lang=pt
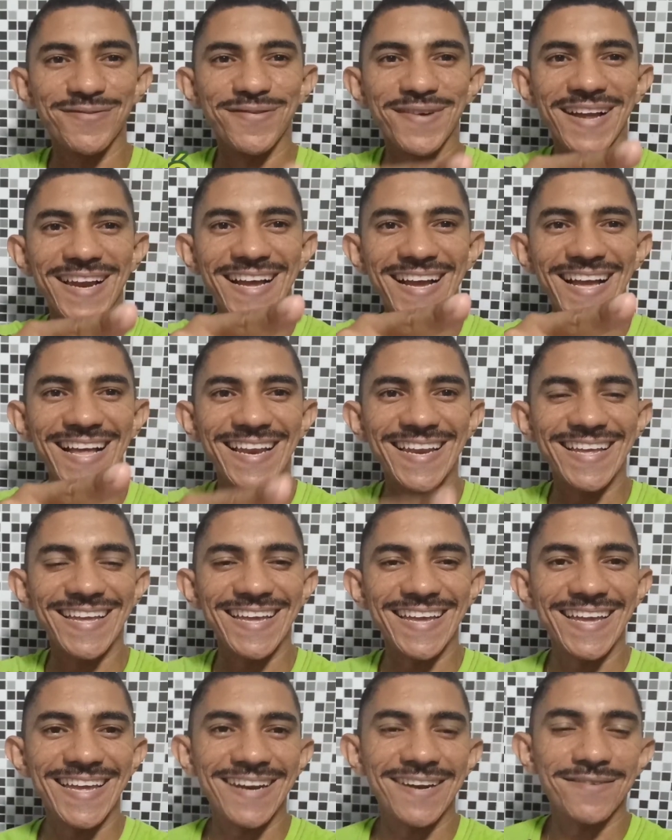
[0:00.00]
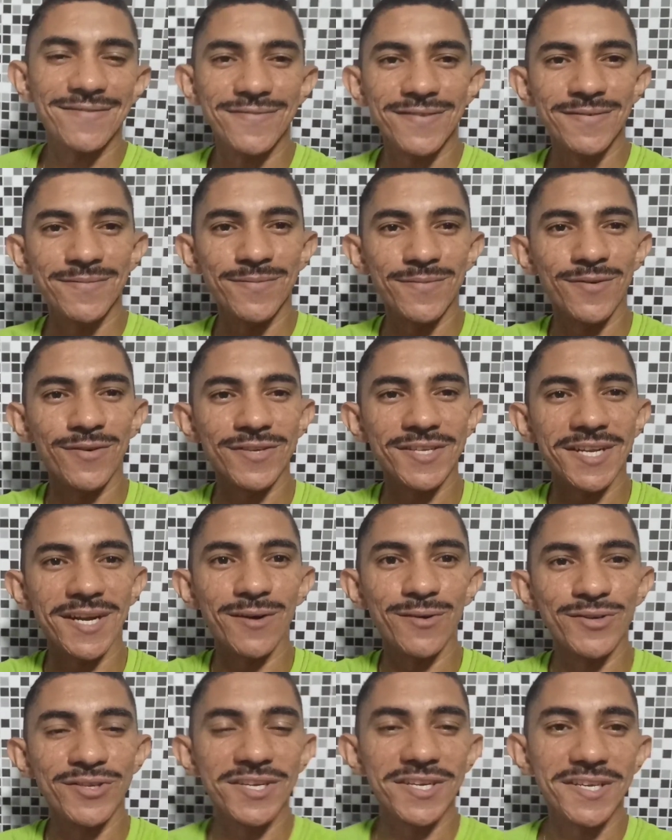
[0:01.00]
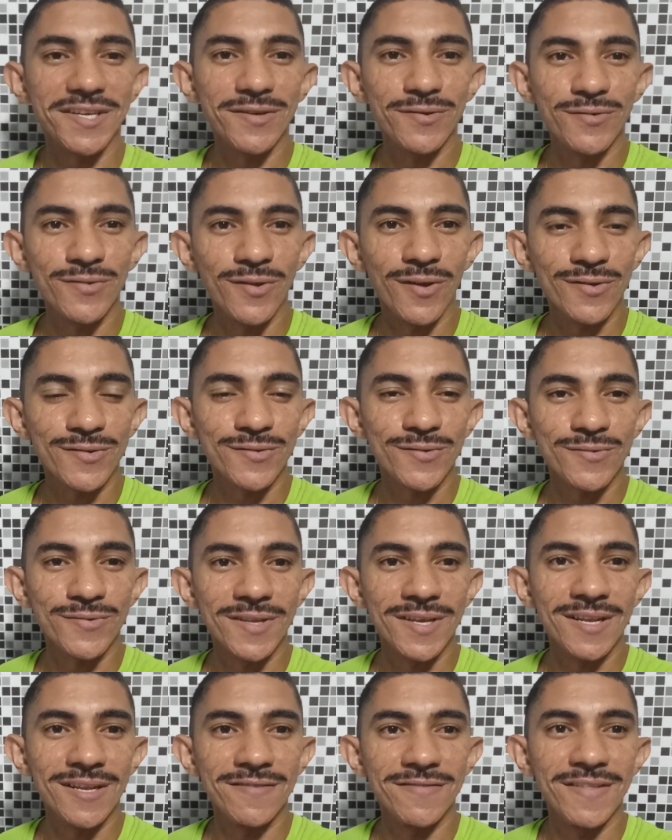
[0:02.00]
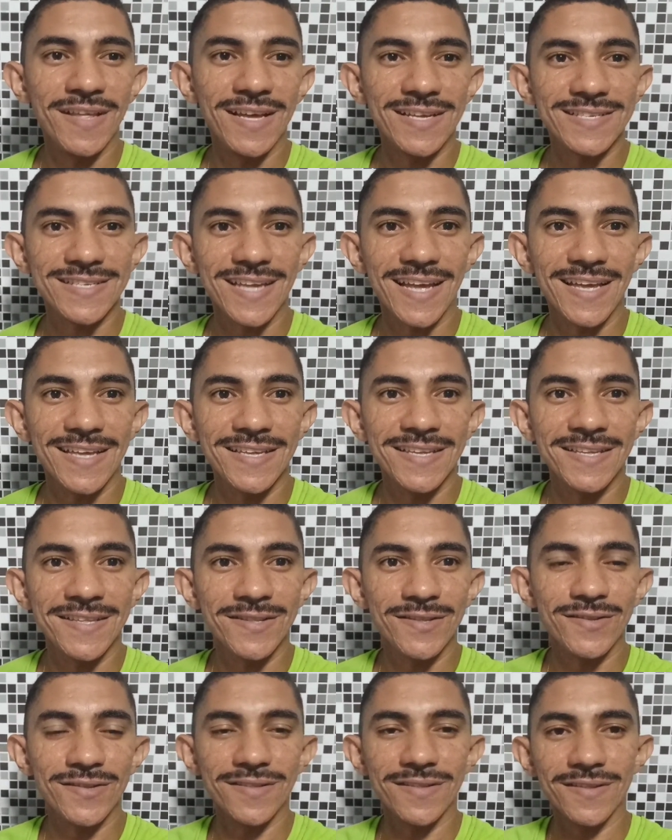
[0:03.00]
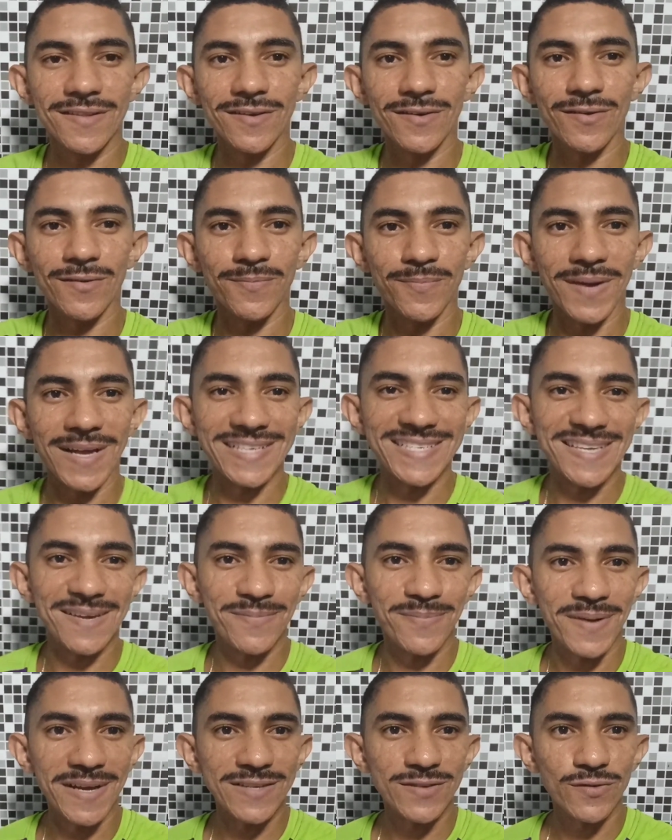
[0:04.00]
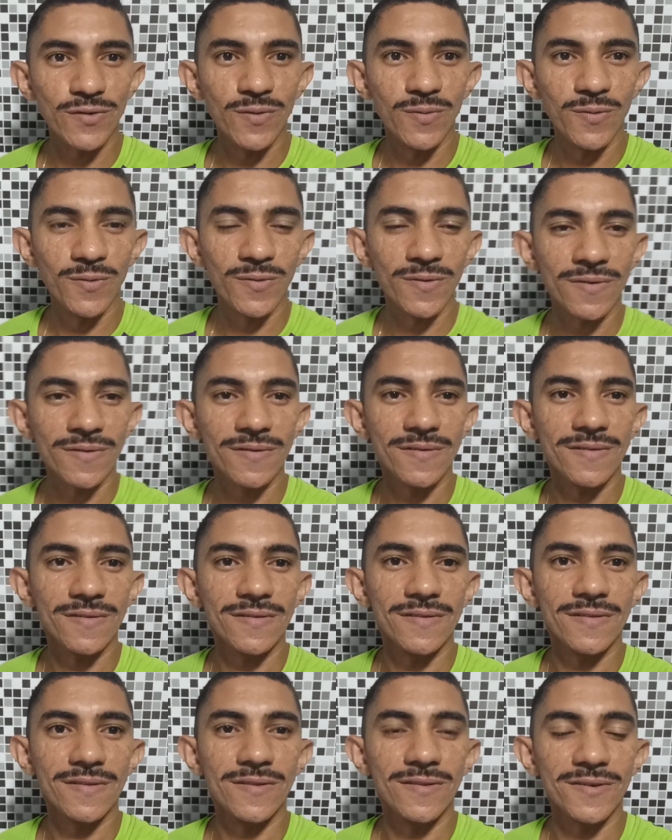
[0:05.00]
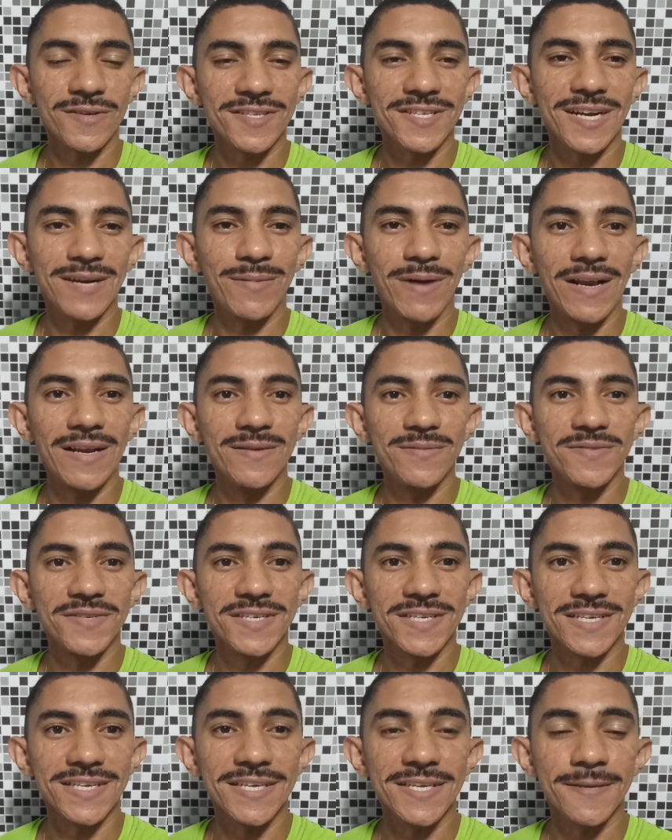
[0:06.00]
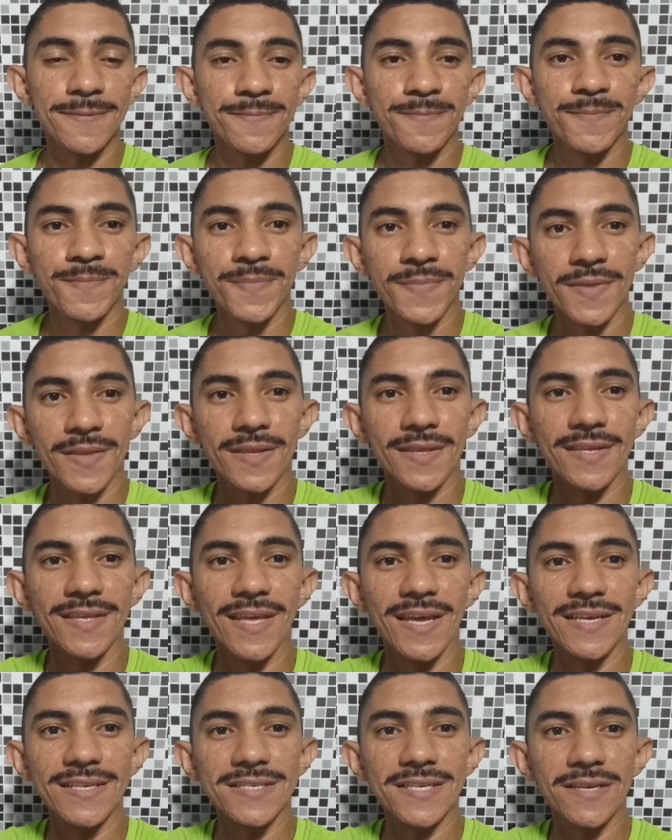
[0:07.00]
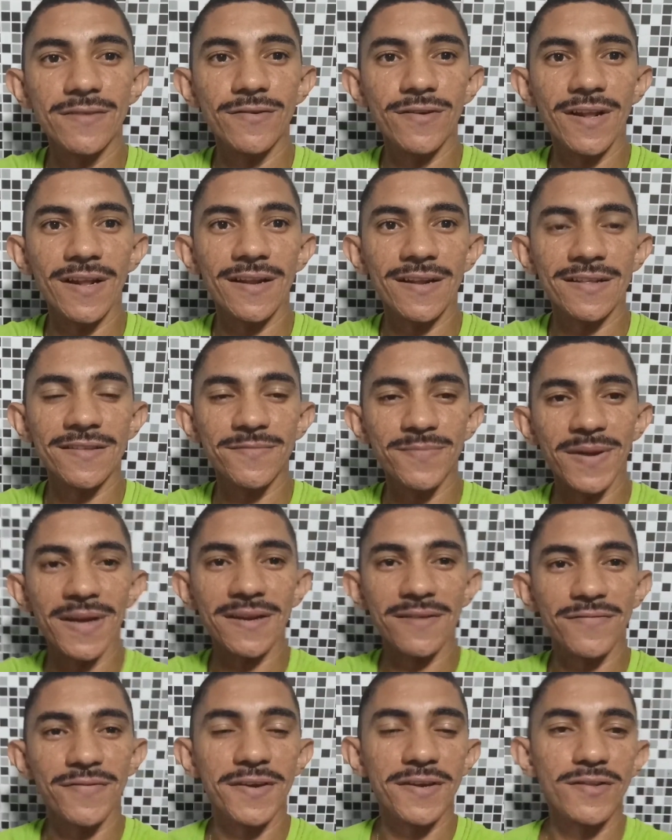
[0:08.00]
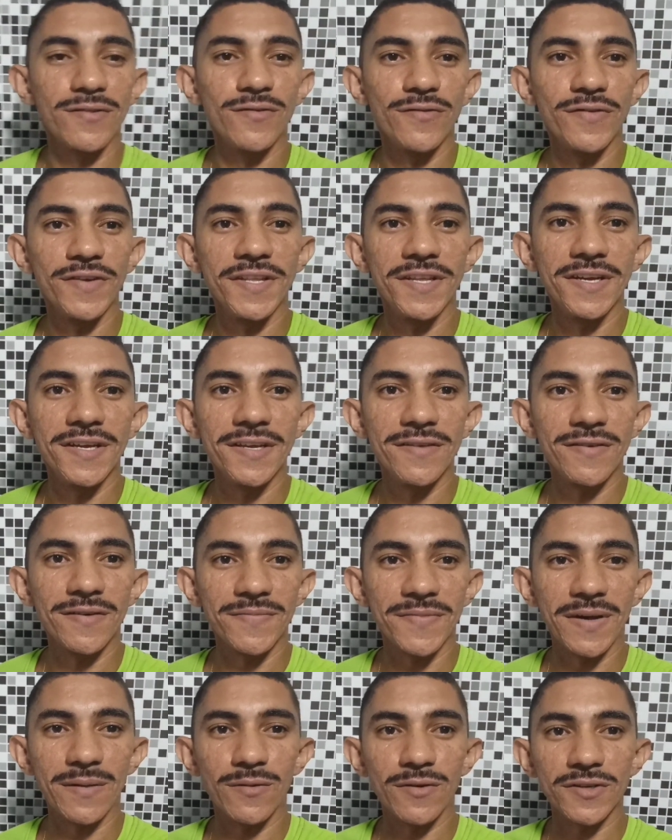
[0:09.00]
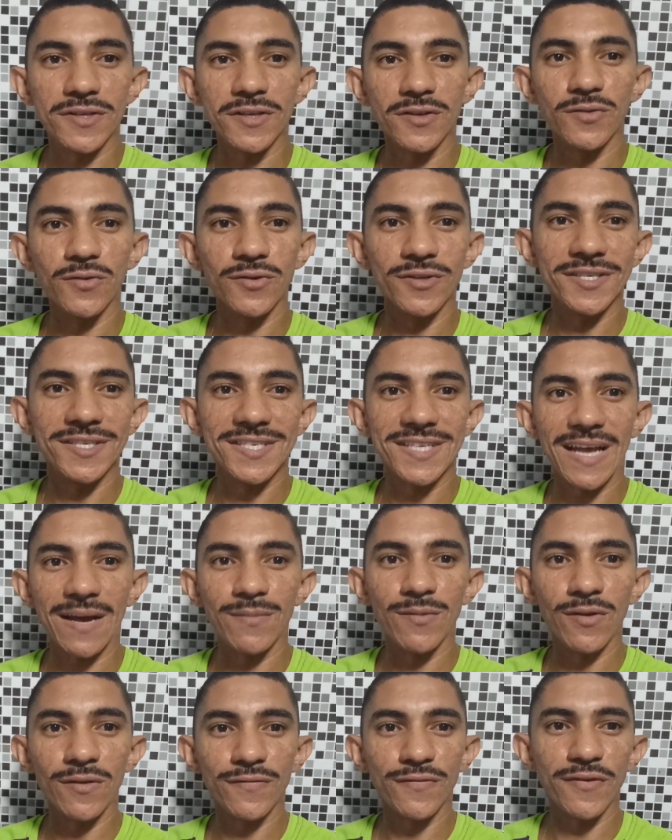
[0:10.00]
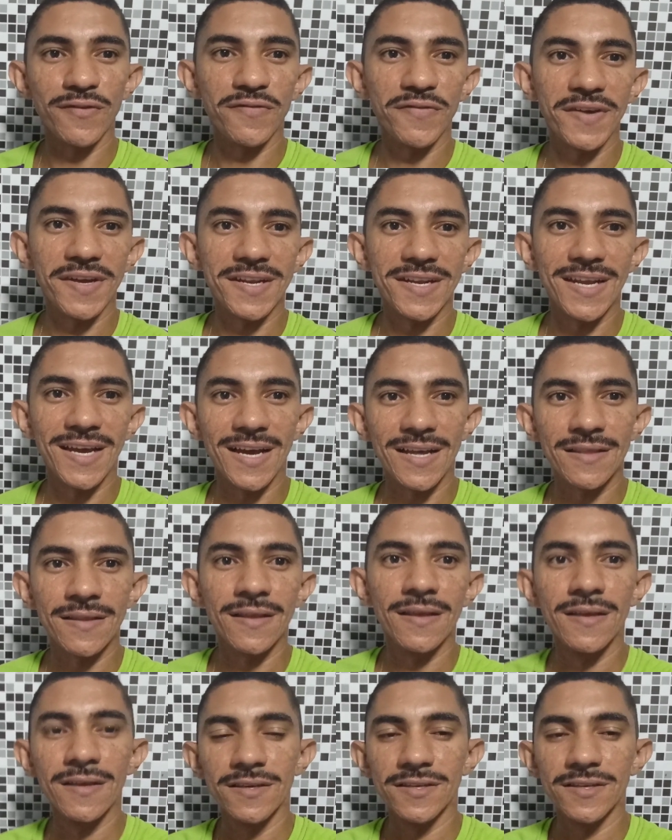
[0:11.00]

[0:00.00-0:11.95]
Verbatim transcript: Fala galera, vamos mostrar hoje aqui o nosso delivery de açaí, passo a passo como nós trabalhamos aqui. E é isso aí galera, espero que fique no vídeo aí, vamos estar tá mostrando hoje sábado, ontem foi feriado.